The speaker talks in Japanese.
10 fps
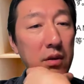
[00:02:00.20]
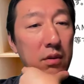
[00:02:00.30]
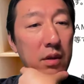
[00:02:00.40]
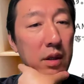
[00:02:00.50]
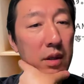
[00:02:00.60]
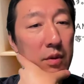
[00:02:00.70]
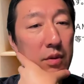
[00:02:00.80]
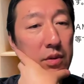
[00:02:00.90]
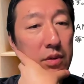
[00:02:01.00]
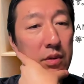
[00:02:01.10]
心ない誹謗
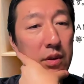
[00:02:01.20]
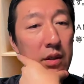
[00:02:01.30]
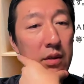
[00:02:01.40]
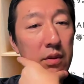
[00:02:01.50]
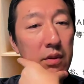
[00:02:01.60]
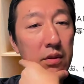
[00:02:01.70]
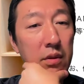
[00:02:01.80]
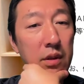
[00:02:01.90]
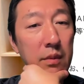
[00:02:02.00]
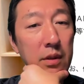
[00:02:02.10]
中傷、批判等に
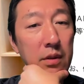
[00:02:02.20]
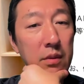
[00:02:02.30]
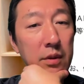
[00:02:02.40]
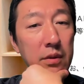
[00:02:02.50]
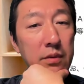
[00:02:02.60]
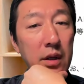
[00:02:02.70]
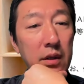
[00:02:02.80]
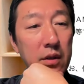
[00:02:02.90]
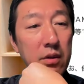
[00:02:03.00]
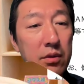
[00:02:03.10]
心を痛めるとともに不安
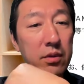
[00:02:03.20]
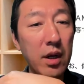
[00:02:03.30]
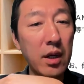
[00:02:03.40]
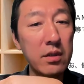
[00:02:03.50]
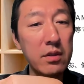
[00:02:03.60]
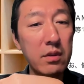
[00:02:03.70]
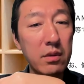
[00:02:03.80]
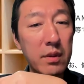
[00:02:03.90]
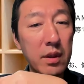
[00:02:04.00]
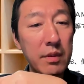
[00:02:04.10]
や恐怖を感じる
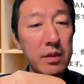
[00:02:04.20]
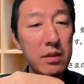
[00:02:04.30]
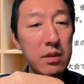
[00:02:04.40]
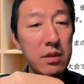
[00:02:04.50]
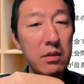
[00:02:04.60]
こともありますっ